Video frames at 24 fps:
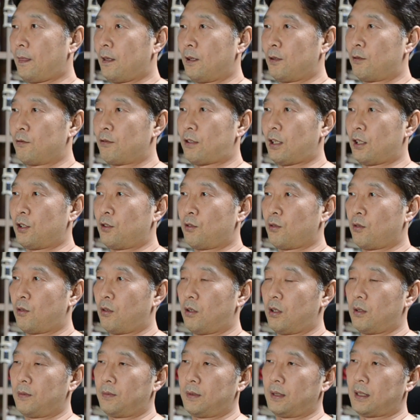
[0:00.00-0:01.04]

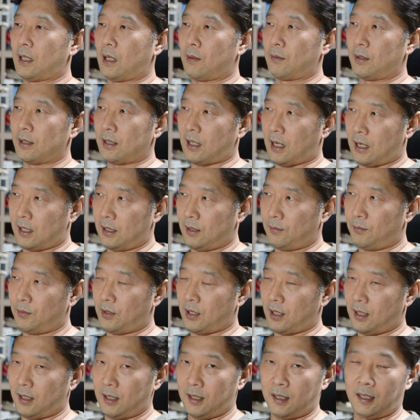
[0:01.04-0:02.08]
두산중공업은 아마
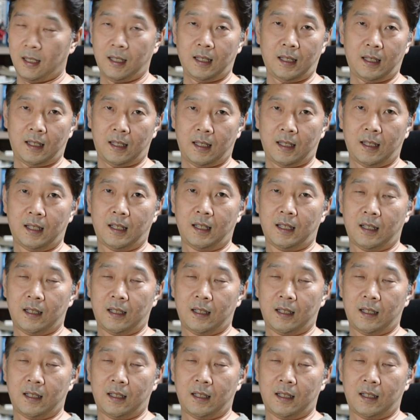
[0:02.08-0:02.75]
창업자의